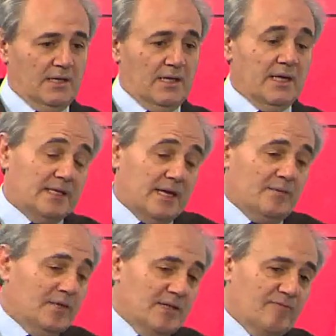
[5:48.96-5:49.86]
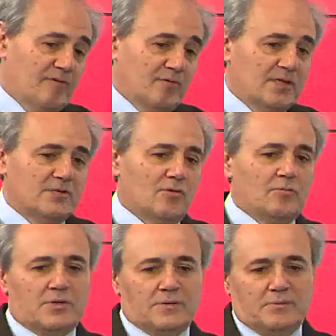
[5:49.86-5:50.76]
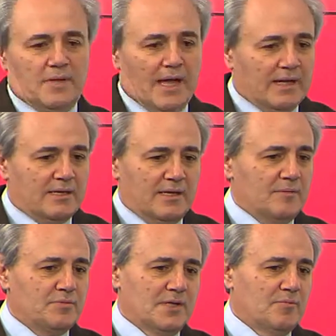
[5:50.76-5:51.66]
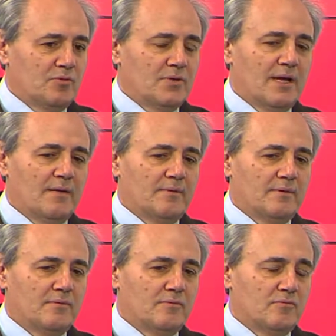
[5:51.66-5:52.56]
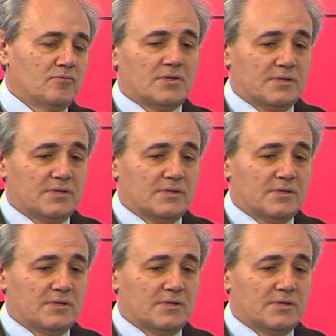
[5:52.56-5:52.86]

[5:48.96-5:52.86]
E chiaramente è favorito anche per esempio da uh,